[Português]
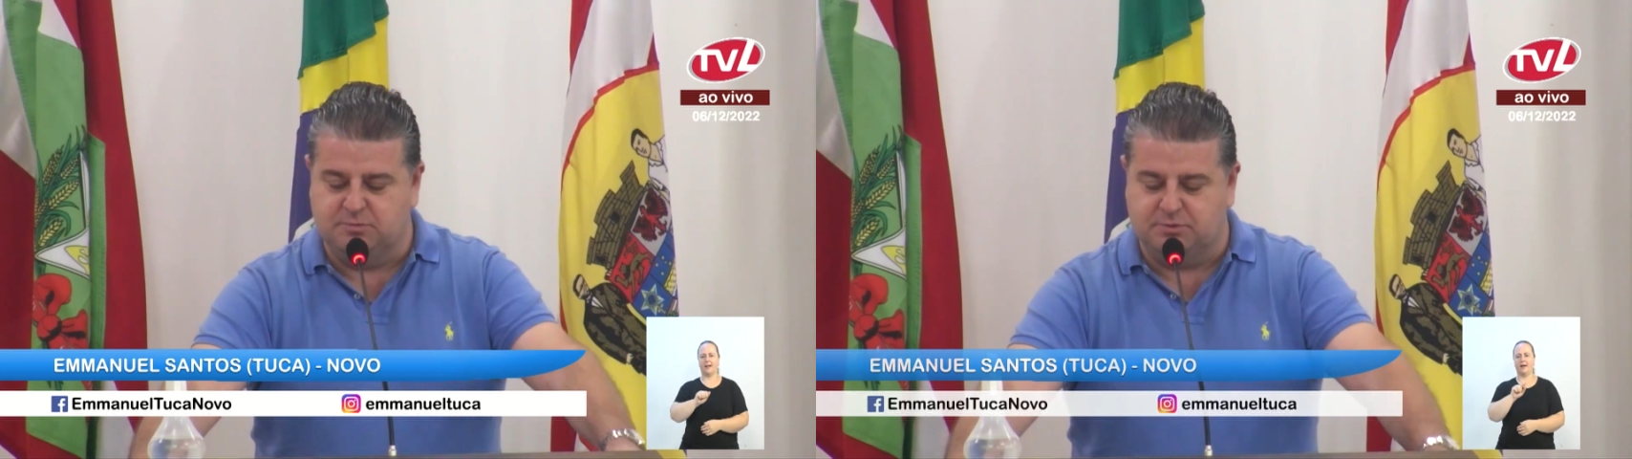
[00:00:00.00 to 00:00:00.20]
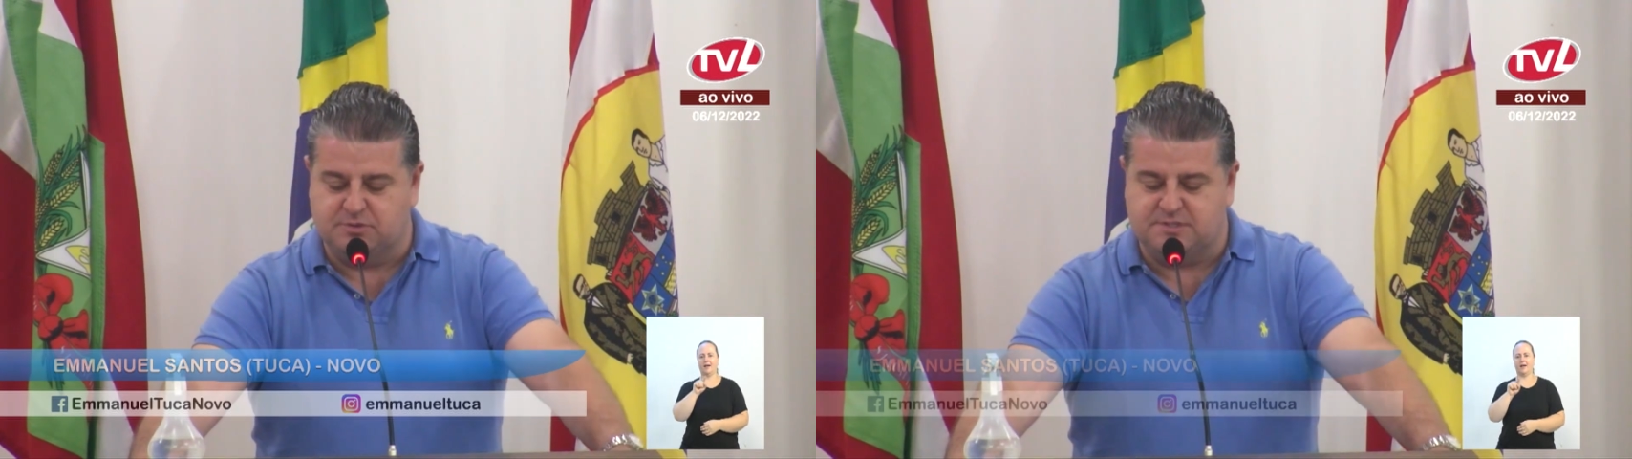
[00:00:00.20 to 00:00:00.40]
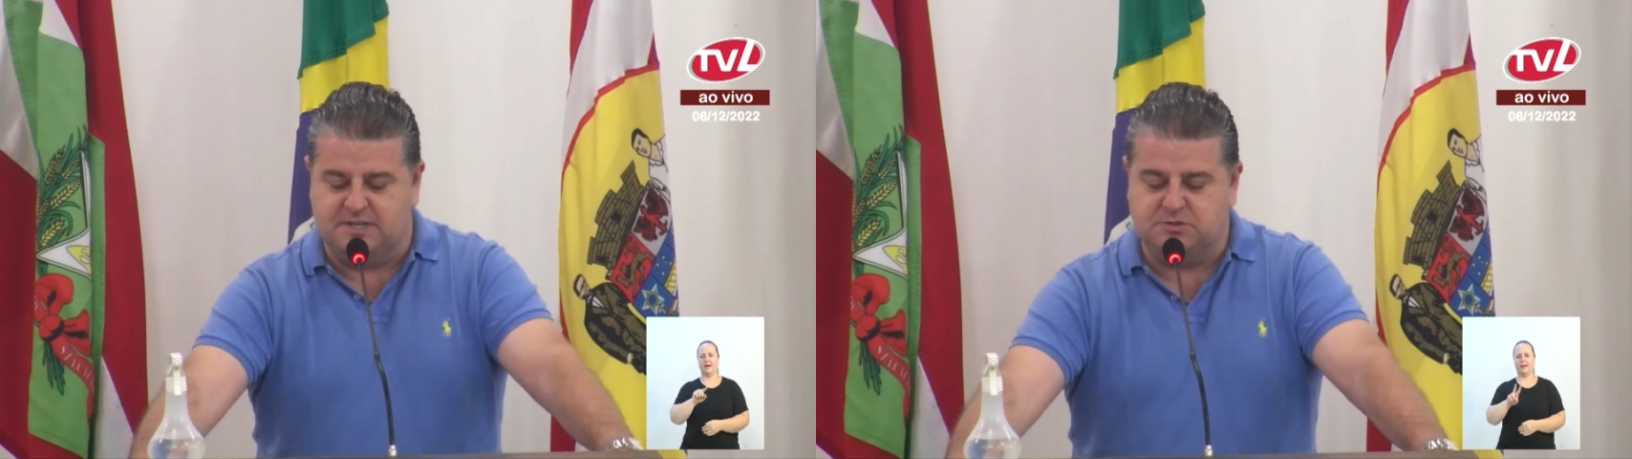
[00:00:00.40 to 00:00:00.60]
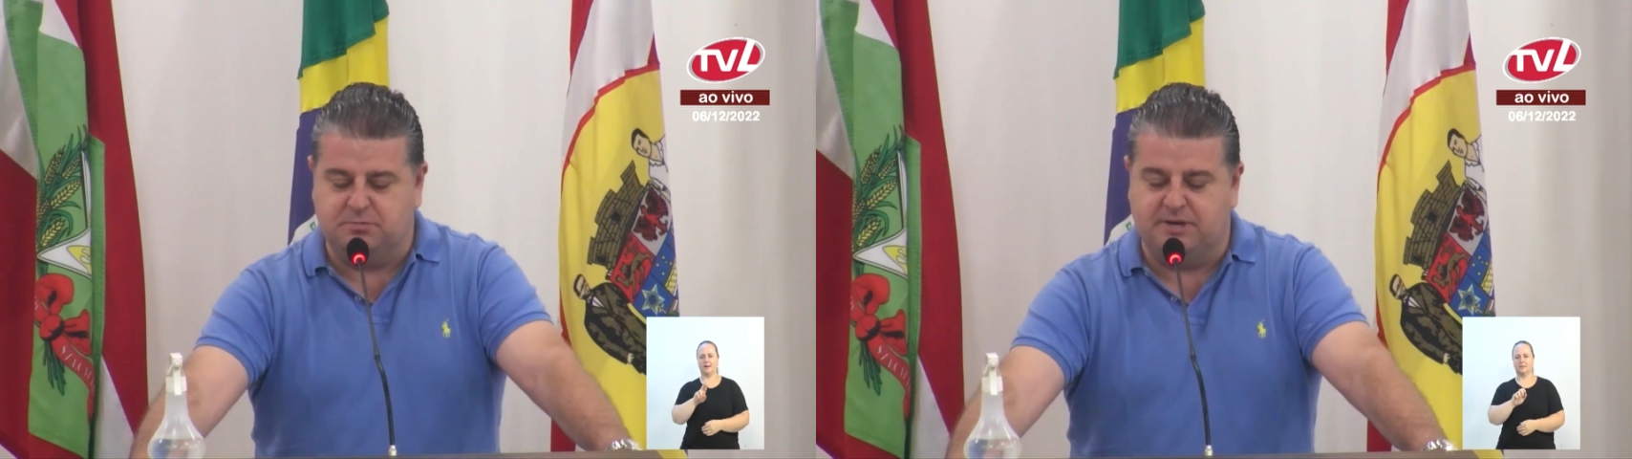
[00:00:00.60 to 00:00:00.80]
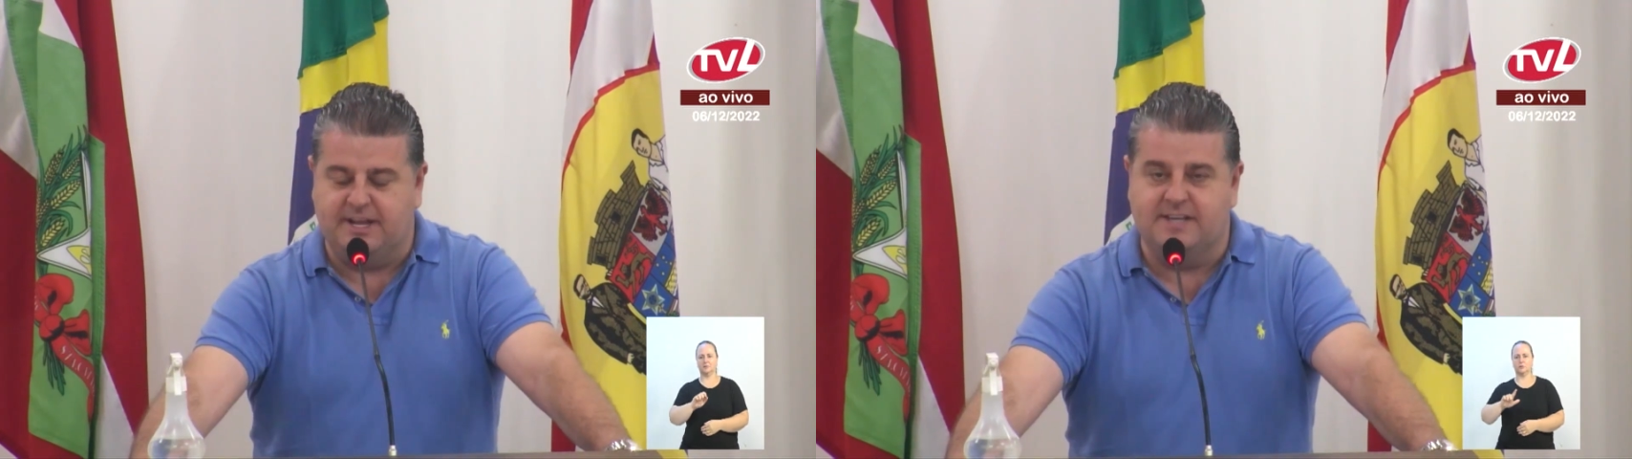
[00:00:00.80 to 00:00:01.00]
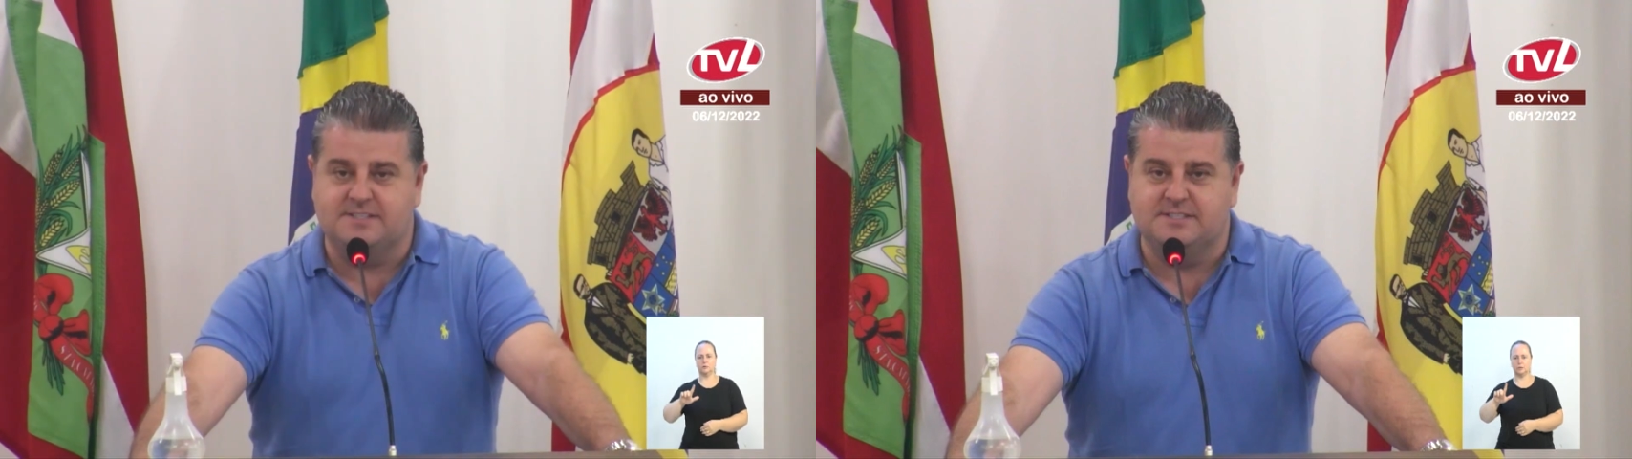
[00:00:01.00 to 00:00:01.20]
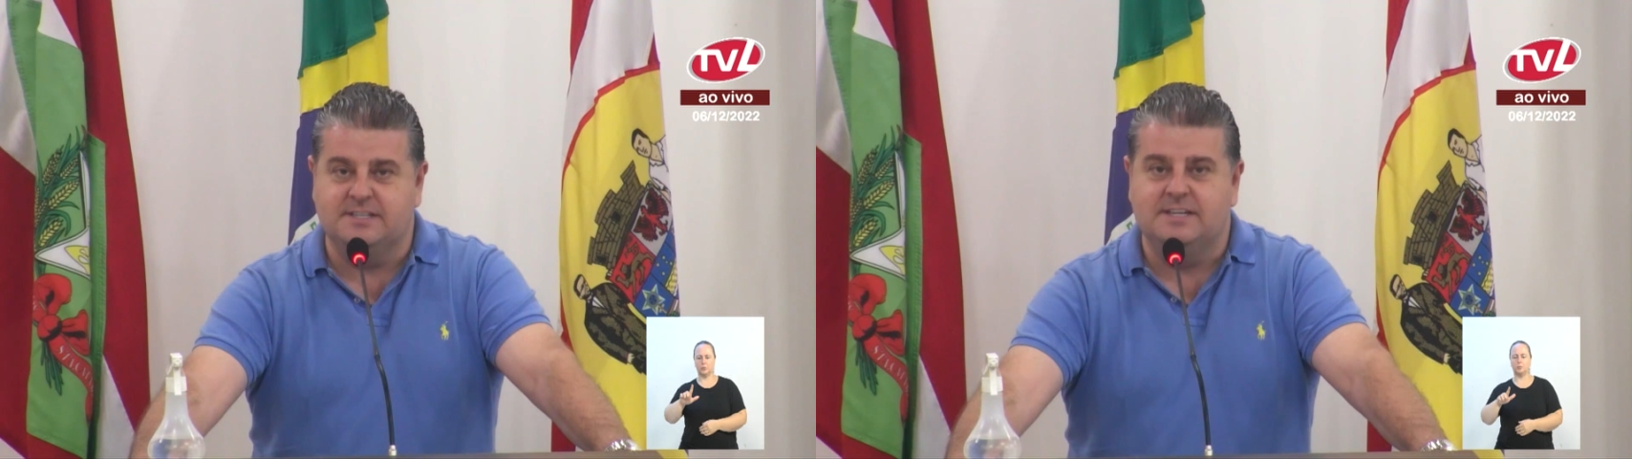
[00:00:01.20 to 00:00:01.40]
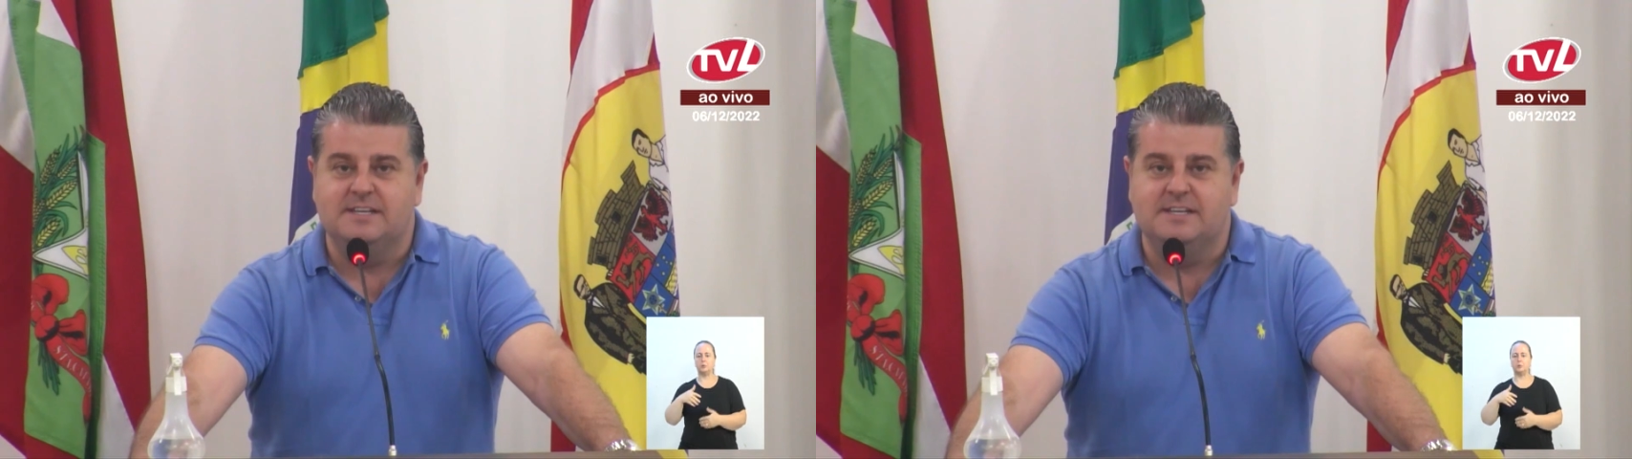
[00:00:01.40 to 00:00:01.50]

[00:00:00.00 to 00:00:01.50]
o processo parece